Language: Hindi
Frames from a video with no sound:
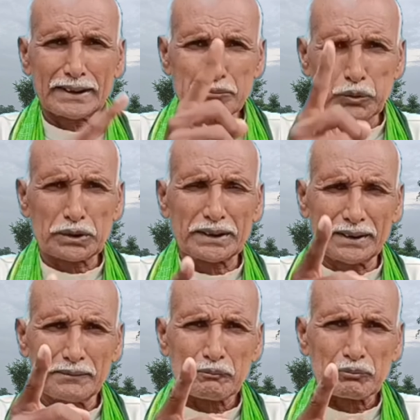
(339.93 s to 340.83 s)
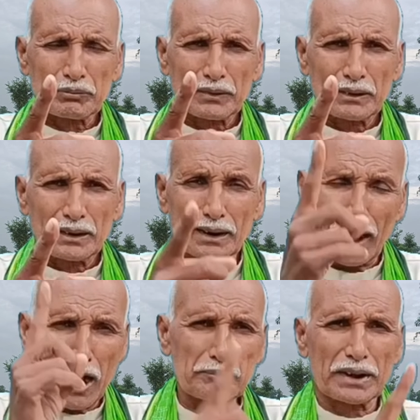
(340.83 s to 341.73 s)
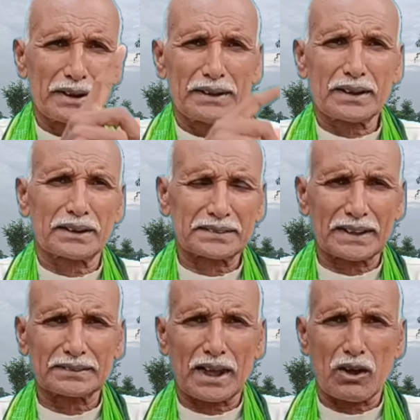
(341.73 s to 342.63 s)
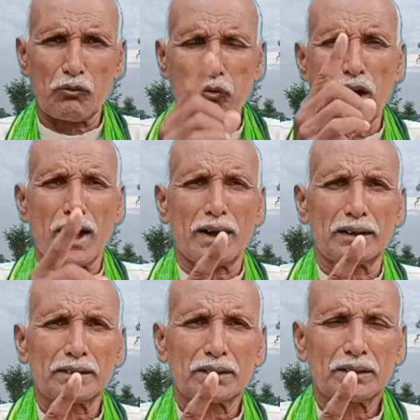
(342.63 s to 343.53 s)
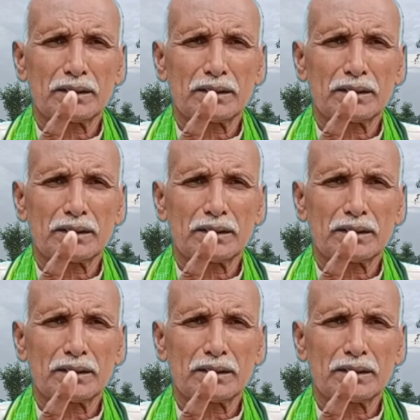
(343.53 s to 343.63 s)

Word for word: जड़ी बूटी काम नहीं करता था वह